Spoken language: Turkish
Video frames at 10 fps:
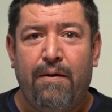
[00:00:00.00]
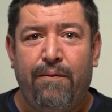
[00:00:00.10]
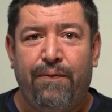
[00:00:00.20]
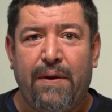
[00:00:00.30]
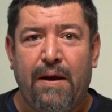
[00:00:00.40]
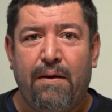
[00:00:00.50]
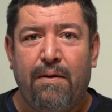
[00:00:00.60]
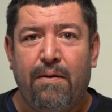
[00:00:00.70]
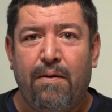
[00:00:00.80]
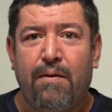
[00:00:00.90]
Amerika'ya mı
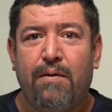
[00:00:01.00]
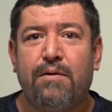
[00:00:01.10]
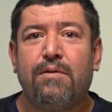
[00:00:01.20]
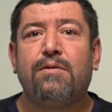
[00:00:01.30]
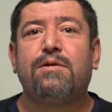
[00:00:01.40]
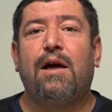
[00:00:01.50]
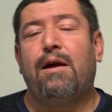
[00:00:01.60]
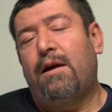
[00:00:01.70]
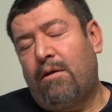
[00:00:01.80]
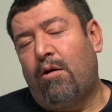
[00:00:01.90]
gitmiş İngiltere'den Amerika'ya
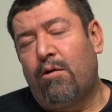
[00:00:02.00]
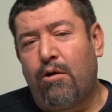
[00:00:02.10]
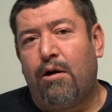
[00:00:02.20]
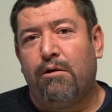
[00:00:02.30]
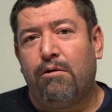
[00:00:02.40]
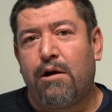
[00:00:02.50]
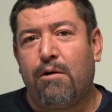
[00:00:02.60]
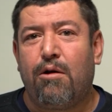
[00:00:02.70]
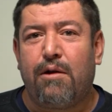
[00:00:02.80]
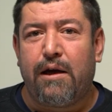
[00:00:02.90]
işte, gitmiş? Doğal,
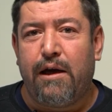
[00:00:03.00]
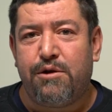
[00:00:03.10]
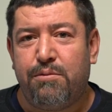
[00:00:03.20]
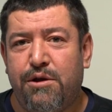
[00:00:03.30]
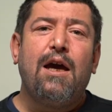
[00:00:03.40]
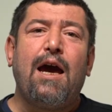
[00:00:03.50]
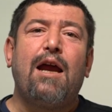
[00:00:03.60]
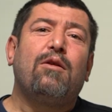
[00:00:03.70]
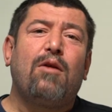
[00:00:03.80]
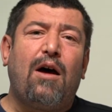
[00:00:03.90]
olarak oradan geçmiş.
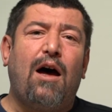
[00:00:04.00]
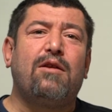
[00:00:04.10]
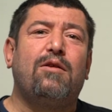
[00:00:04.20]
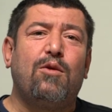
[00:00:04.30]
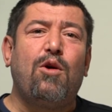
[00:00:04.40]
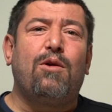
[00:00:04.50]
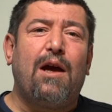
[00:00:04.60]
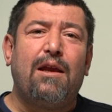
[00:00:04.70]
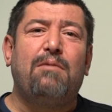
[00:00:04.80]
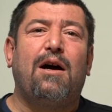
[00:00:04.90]
Yani atın
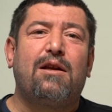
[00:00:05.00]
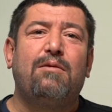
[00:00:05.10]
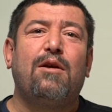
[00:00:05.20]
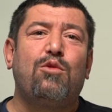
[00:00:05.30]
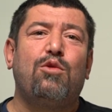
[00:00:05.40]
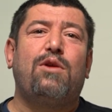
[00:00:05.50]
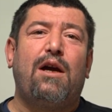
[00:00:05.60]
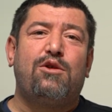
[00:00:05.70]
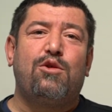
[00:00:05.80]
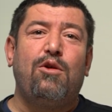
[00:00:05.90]
kökenine baktığında
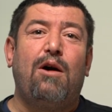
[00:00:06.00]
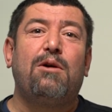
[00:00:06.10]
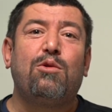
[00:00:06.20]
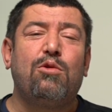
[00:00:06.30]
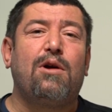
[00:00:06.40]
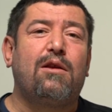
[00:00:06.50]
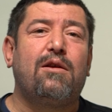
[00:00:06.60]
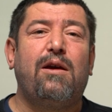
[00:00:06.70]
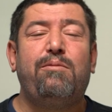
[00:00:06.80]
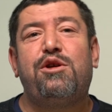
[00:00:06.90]
Türk'ten çıkıyor ama Türk
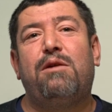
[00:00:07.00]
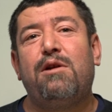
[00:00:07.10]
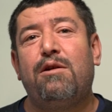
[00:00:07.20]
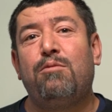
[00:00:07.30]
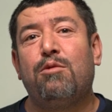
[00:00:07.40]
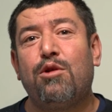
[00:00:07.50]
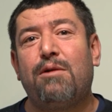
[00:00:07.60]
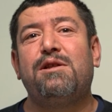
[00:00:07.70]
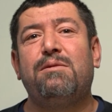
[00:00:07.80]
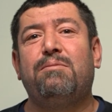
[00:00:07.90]
atı diye bir şey bilinmiyor. Bu
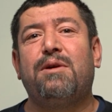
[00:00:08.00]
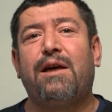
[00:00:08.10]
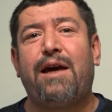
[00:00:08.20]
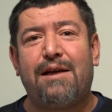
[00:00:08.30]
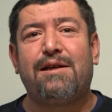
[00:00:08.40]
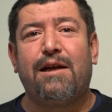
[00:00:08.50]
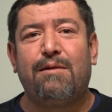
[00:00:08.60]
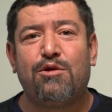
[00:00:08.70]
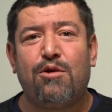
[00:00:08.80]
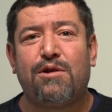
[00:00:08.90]
da bizim
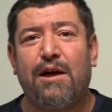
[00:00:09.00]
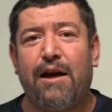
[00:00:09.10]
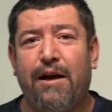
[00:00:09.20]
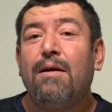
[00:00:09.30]
gerzekliğimiz olsa gerek.